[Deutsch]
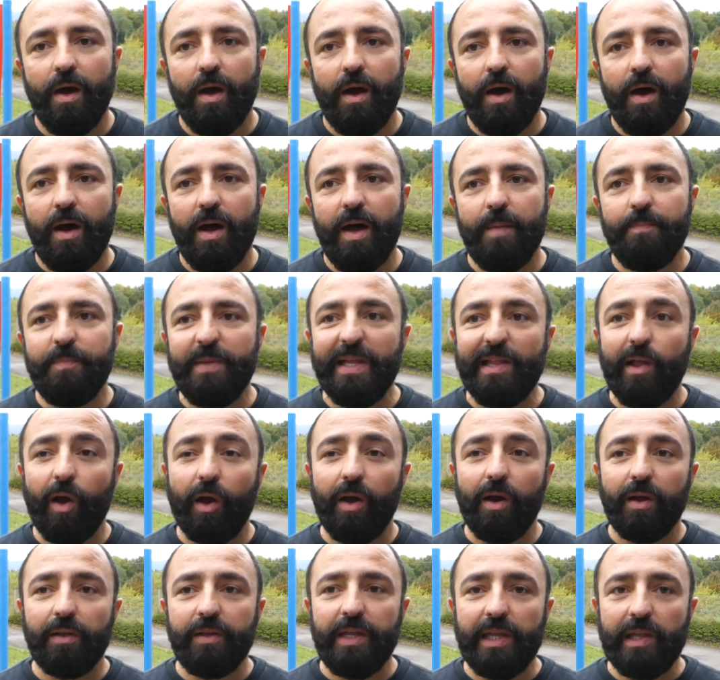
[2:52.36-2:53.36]
Ähm, die,
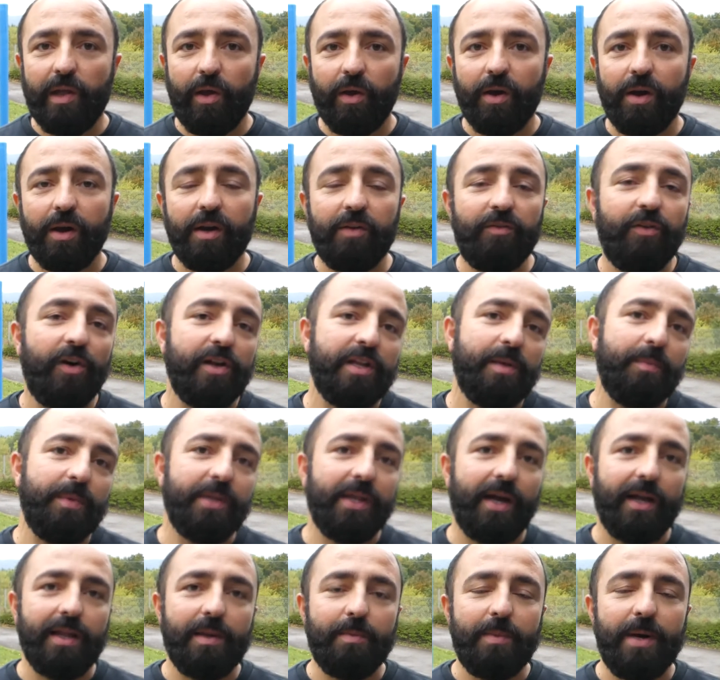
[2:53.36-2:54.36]
Lör die Lörracher wollen ja mit
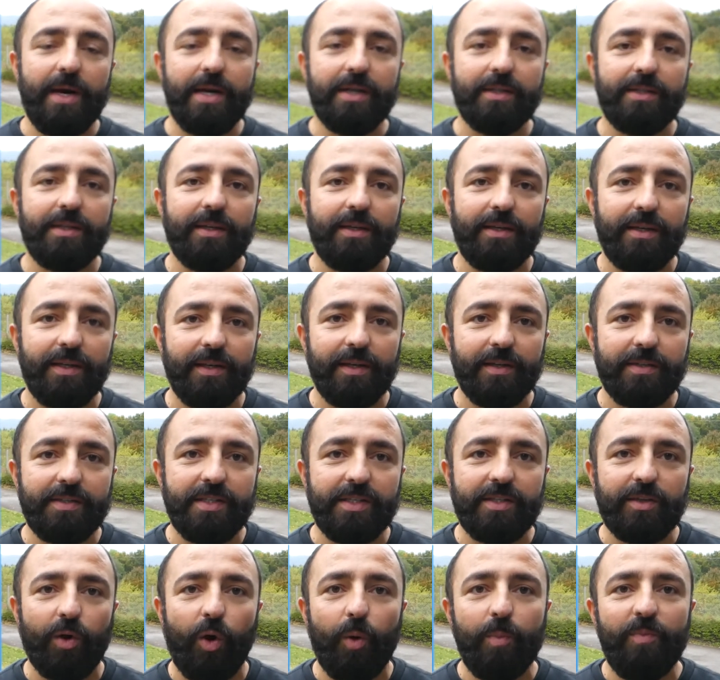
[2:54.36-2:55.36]
aller Macht äh,
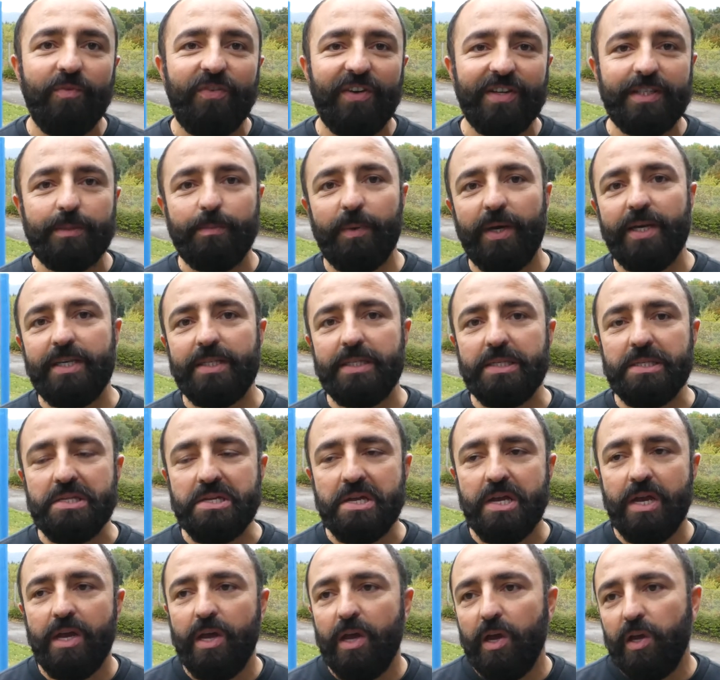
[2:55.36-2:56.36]
sich da oben festbeißen.
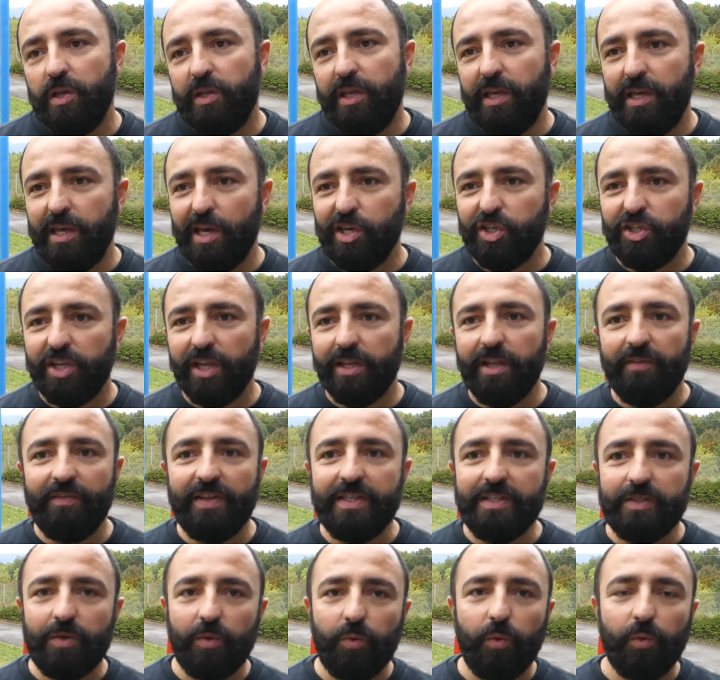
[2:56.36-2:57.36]
Mhm. Die Jestätten, wenn
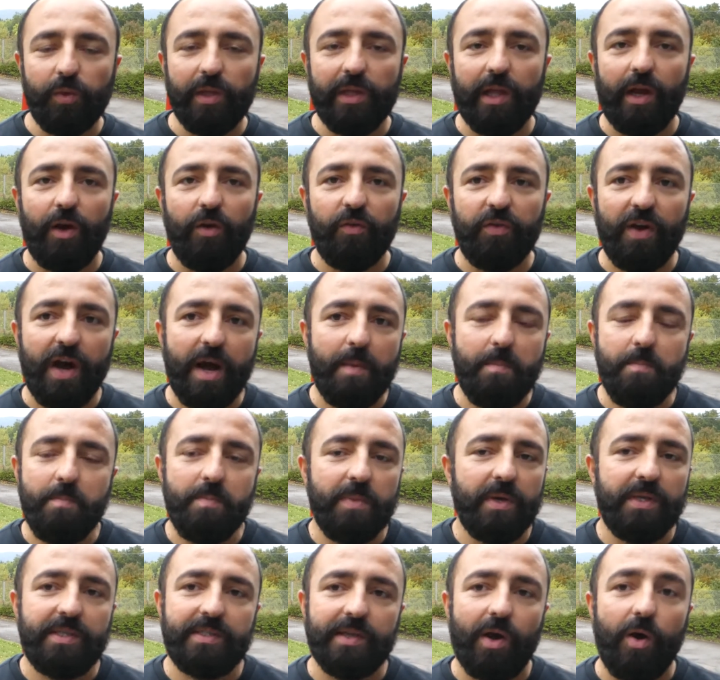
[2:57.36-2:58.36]
sie so einen guten Lauf haben,
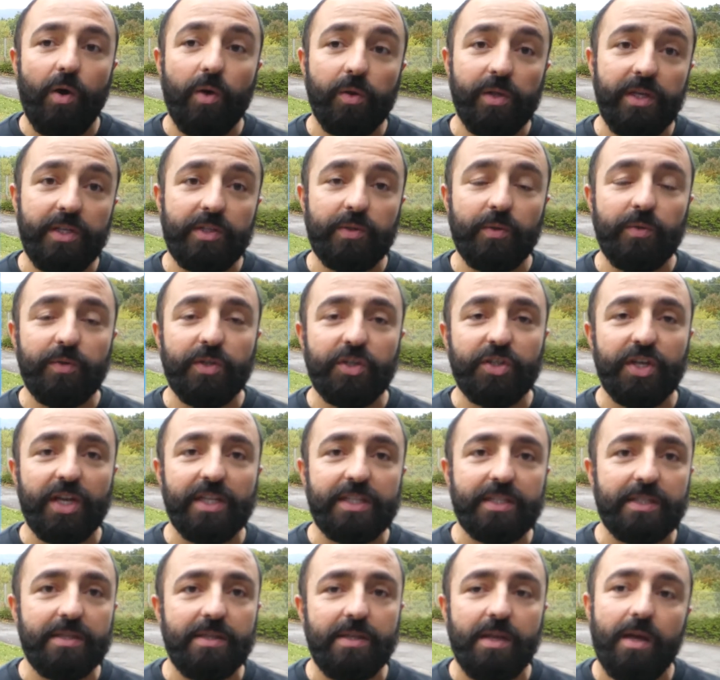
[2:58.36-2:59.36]
ist auch nicht zu
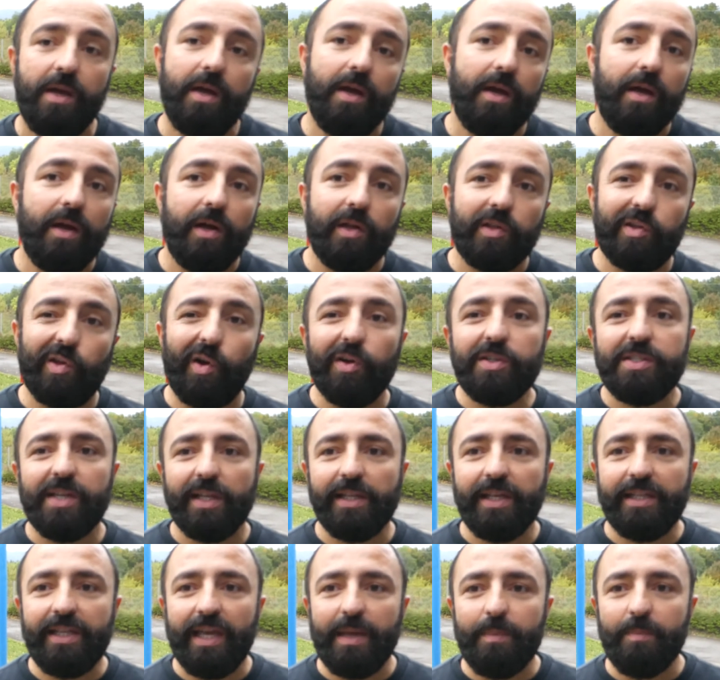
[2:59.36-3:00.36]
unterschätzen. Trotz
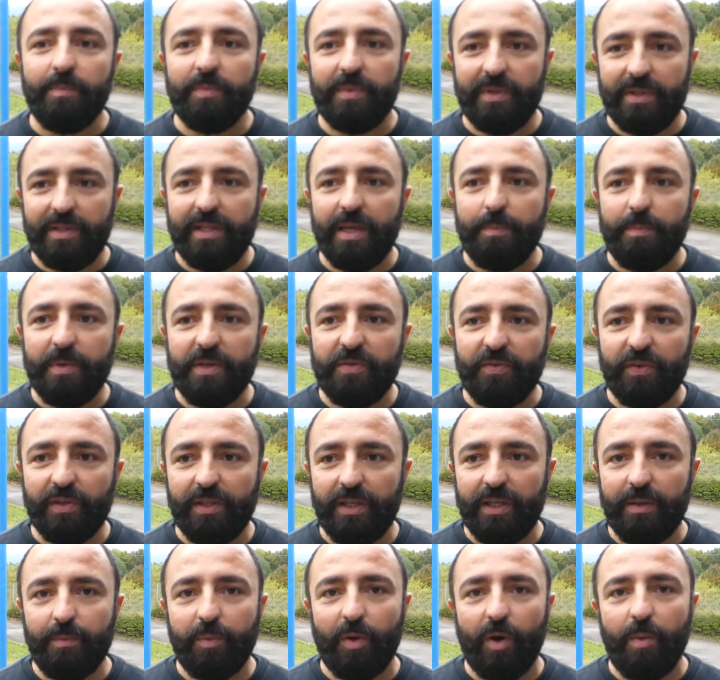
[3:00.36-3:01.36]
alledem tippe ich für
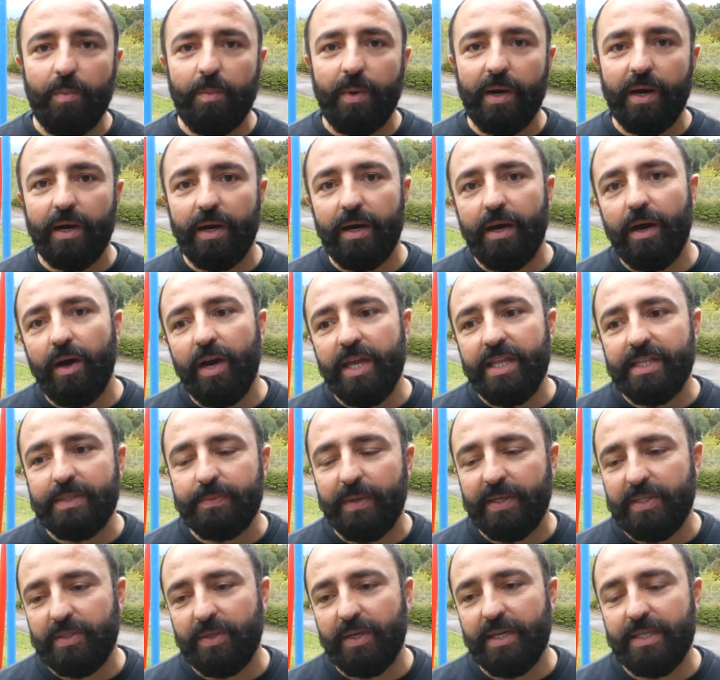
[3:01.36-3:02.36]
die Brombacher
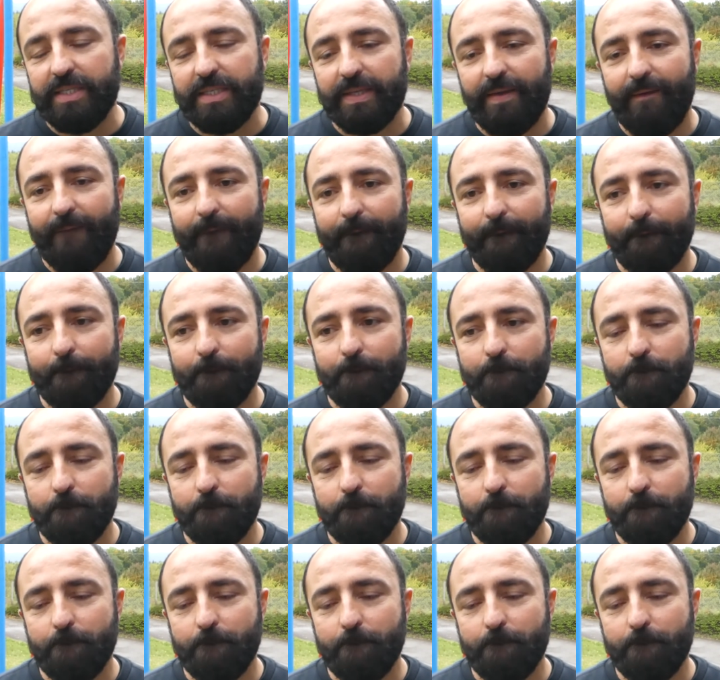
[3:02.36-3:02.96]
1-2 zu 1. Gut.